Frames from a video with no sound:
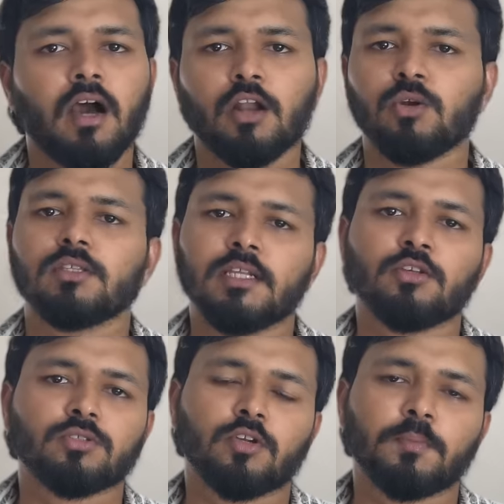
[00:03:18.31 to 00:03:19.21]
அரௌண்ட் த்ரீ
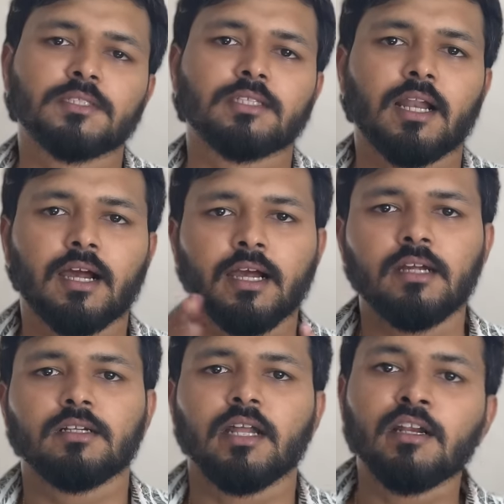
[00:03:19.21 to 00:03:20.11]
தௌசண்ட் ருபீஸ் தராங்க
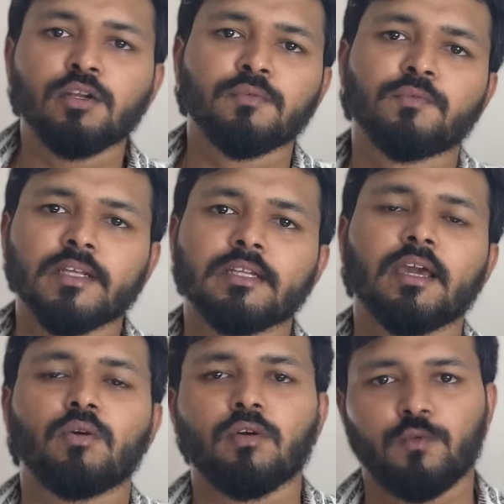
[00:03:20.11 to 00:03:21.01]
டென் டு ஃபிஃப்டீன்
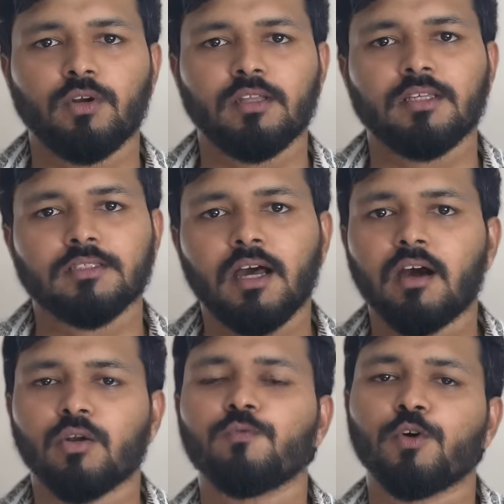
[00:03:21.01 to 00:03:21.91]
கே உங்கள் ஃபோன் இருந்துச்சுன்னா
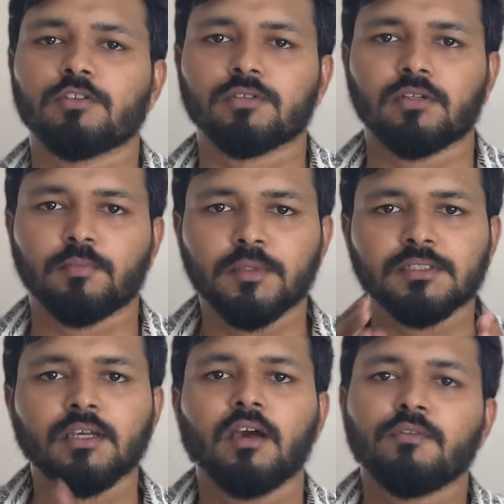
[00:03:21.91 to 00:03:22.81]
அரௌண்ட் ஃபோர் தௌசண்ட்
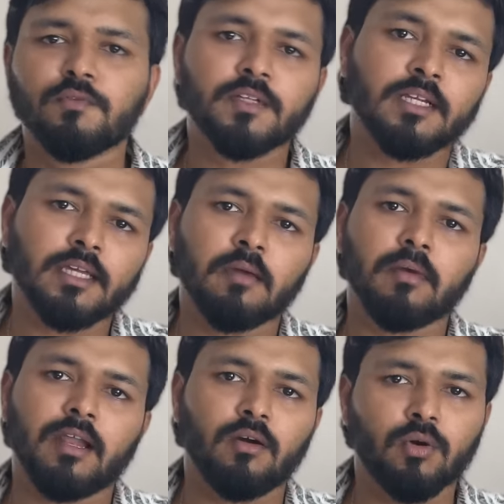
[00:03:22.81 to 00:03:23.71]
ருபீஸ் ஃபிஃப்டீன் கே
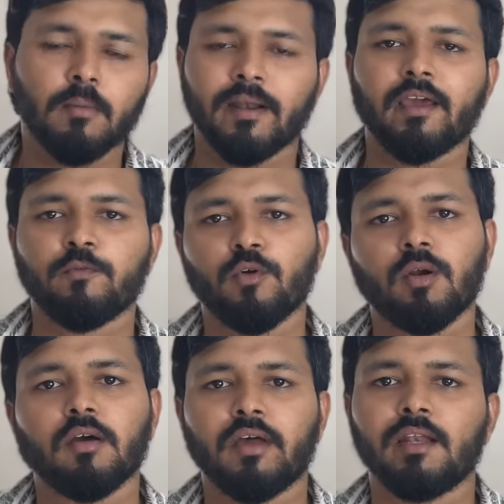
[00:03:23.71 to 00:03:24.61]
மேலே உங்கள் பழைய
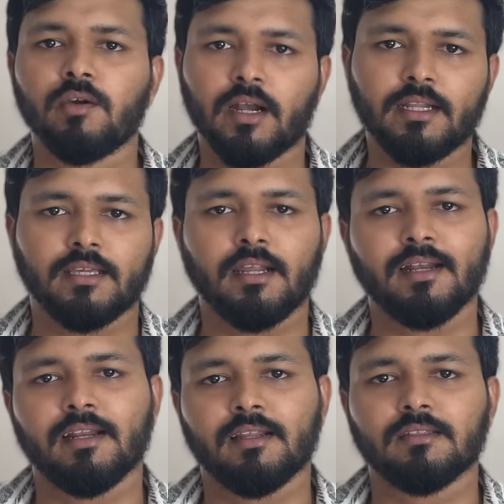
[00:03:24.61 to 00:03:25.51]
ஃபோனோட வேல்யூ அன்றைக்கி
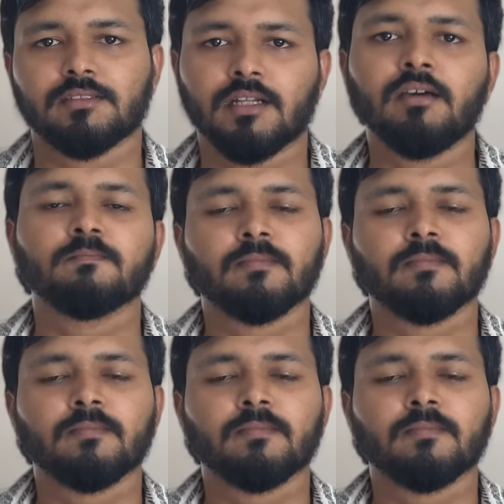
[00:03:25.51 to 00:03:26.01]
ரேட்டில் இருந்துச்சுன்னா